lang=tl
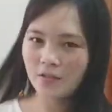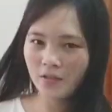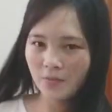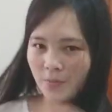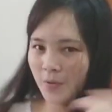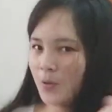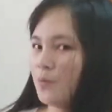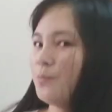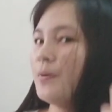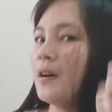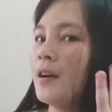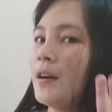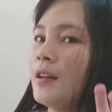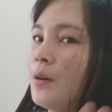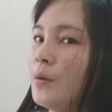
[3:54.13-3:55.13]
So, yan pa yung
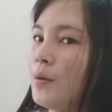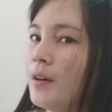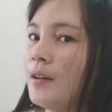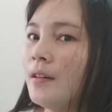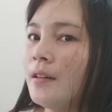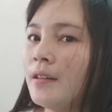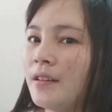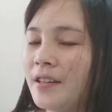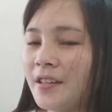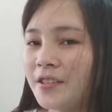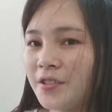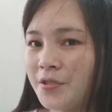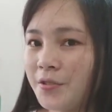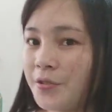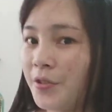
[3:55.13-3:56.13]
pangalawa.
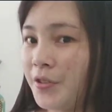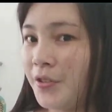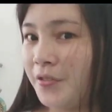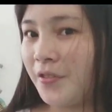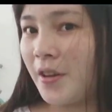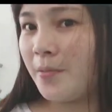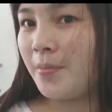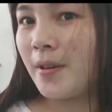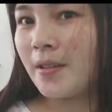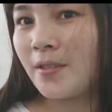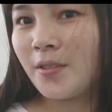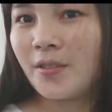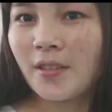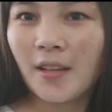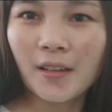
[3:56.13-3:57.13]
It's 35
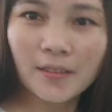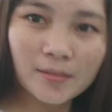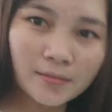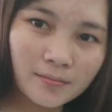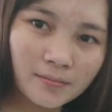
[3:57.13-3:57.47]
pesos lang.